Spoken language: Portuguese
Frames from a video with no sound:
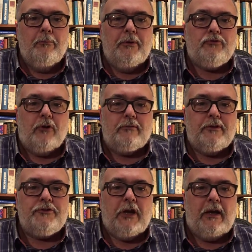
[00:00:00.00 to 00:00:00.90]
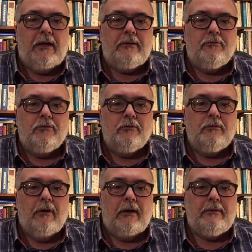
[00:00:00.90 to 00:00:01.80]
o pessoal está
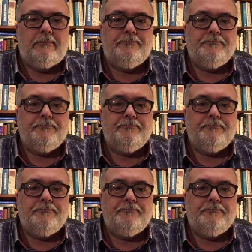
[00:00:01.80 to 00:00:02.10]
chegando, não é?